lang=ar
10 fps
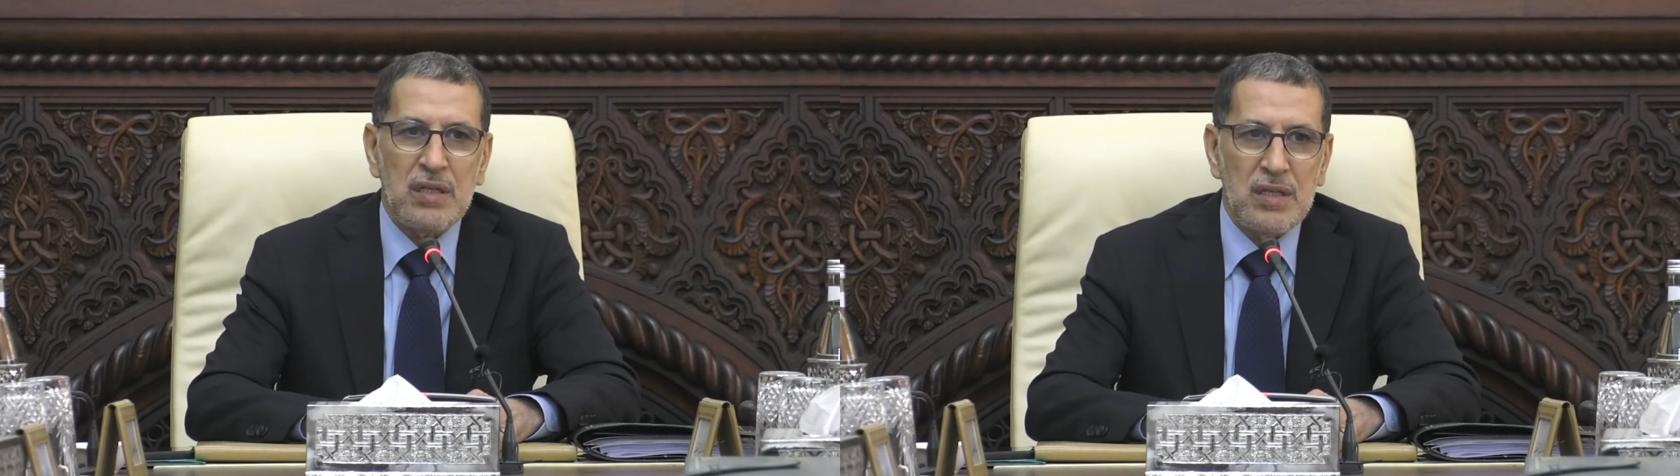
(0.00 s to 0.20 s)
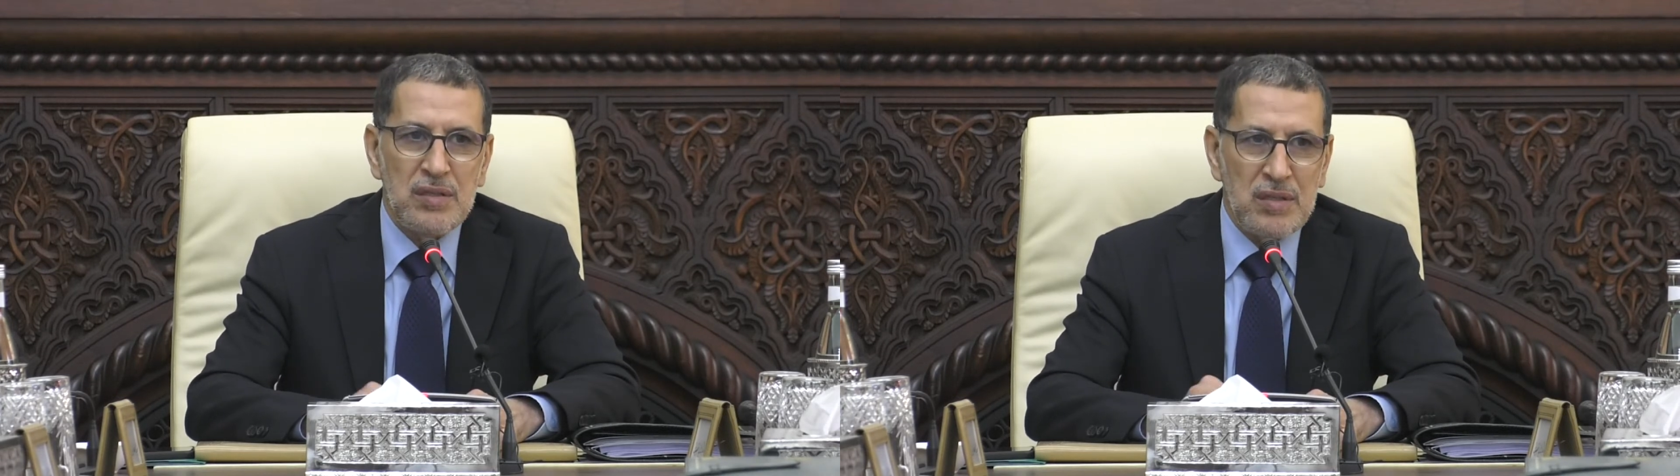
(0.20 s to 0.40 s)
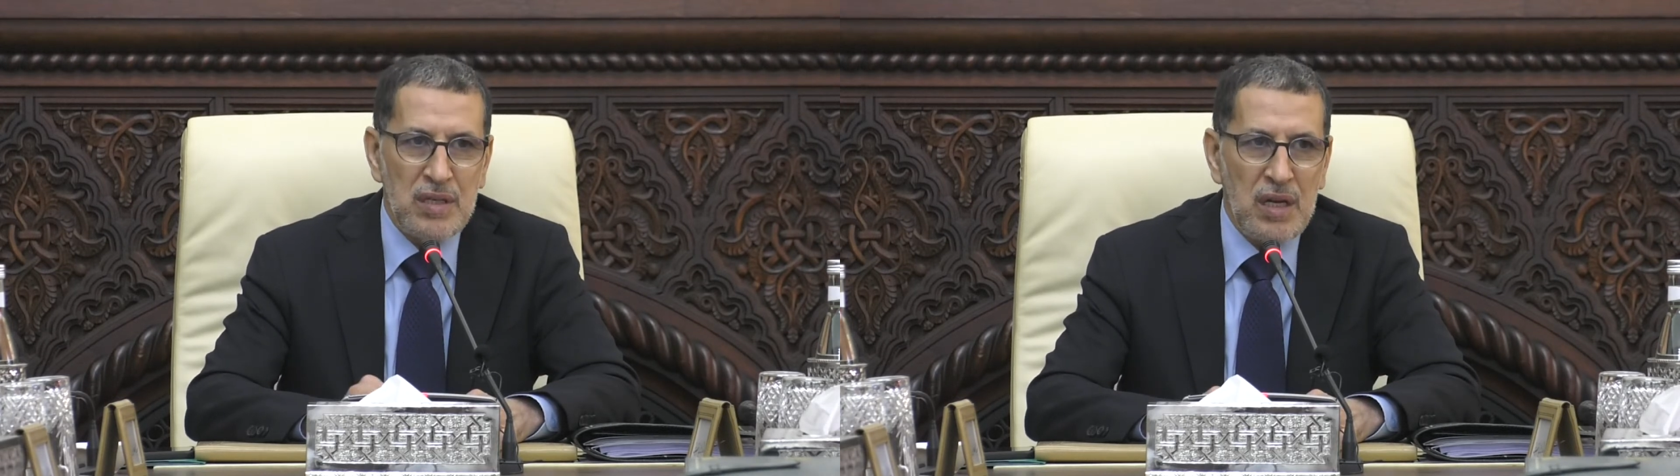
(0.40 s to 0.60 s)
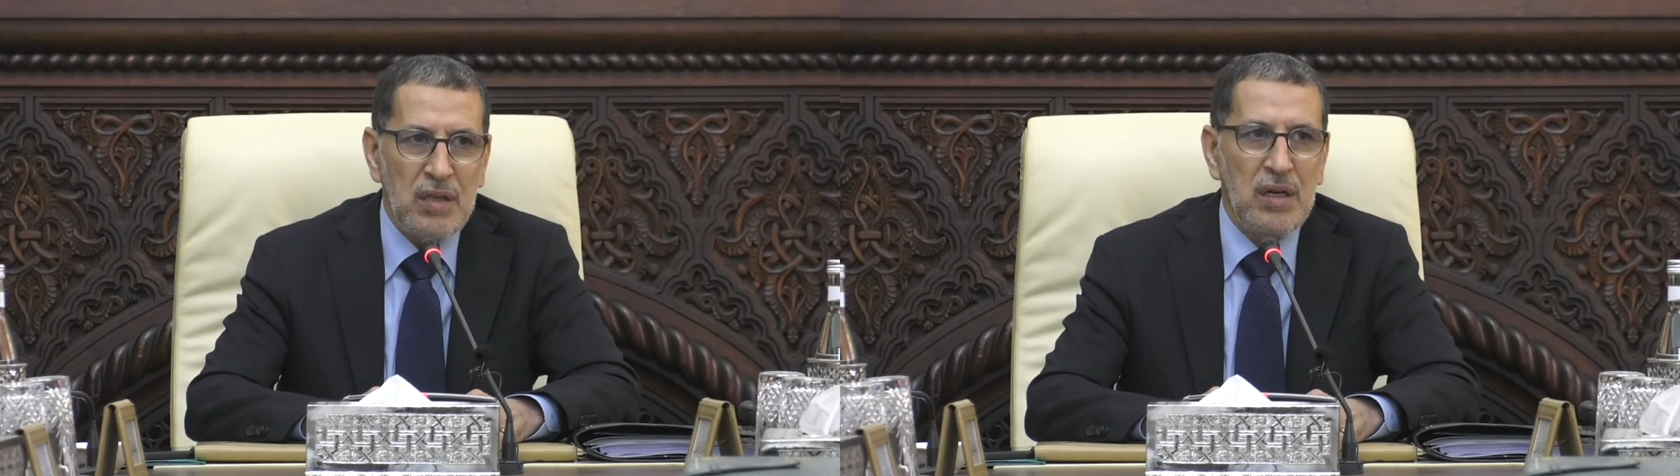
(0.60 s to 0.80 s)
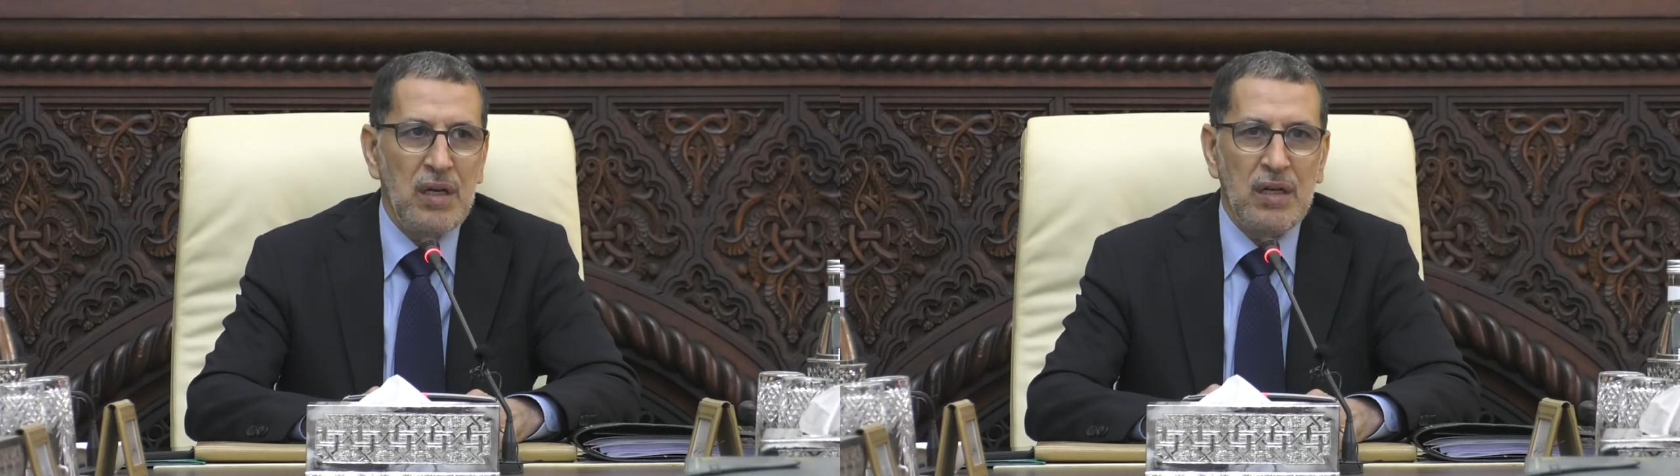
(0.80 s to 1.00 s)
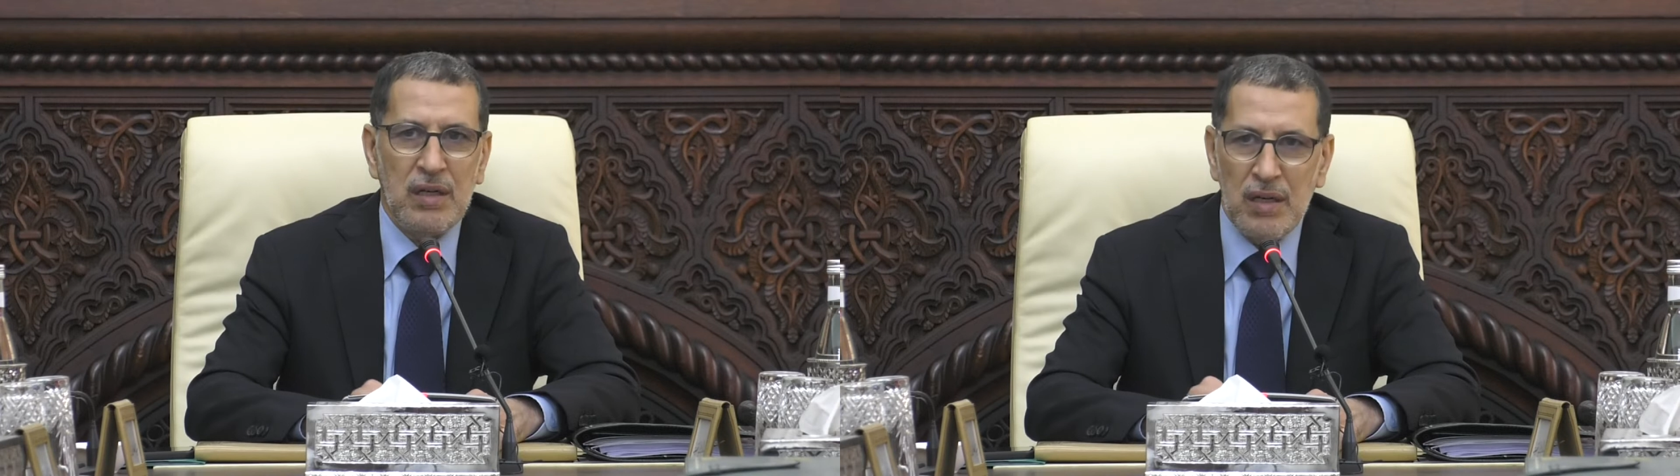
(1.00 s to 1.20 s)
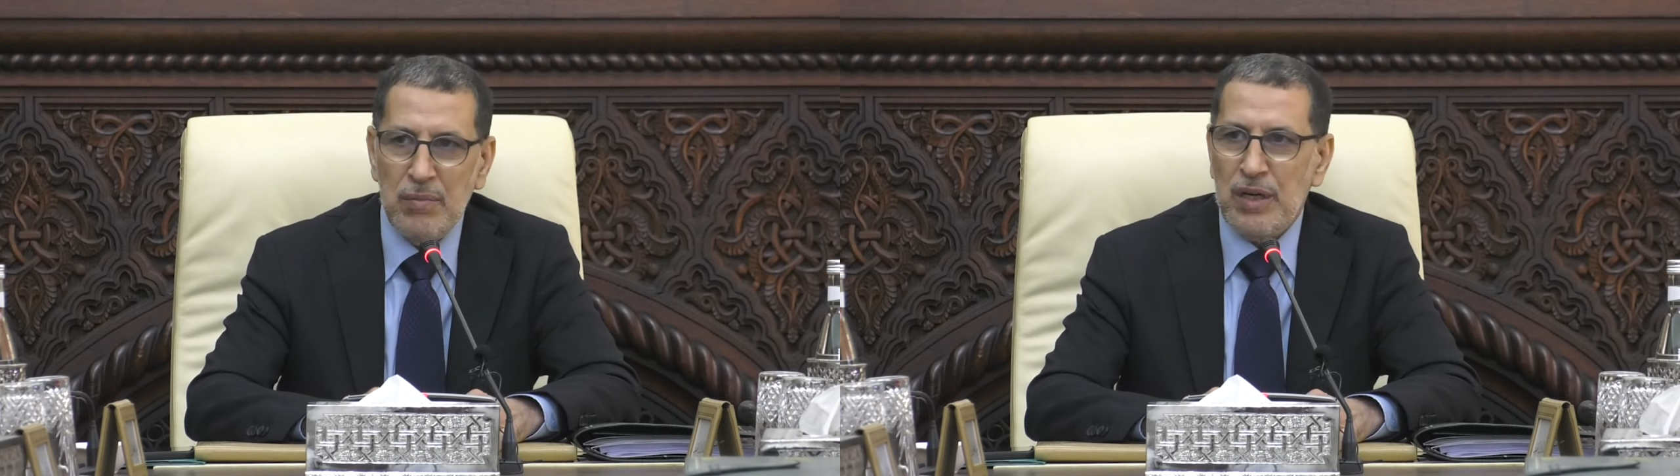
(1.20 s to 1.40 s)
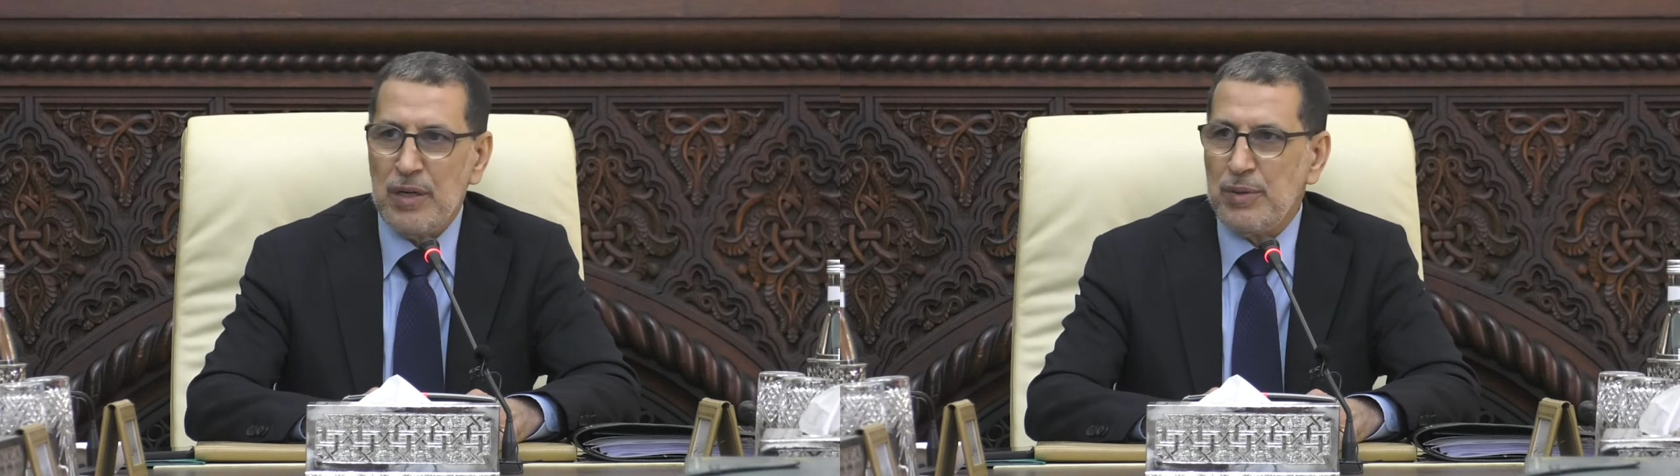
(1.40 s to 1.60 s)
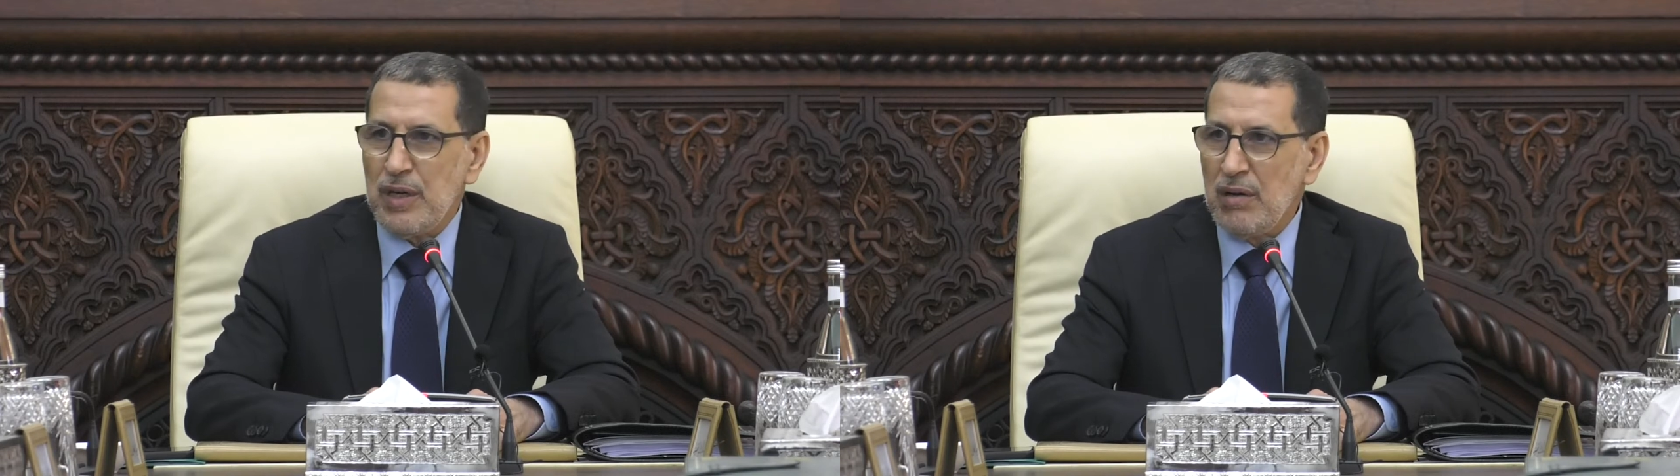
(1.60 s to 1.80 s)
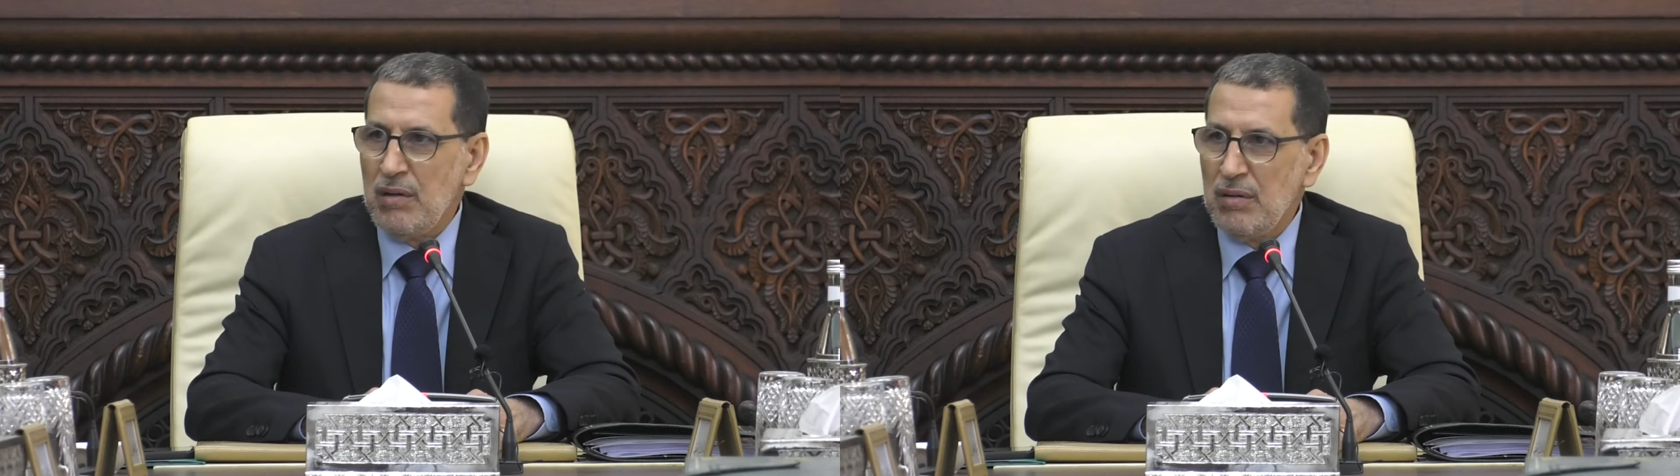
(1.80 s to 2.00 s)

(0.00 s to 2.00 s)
السيادة المغربية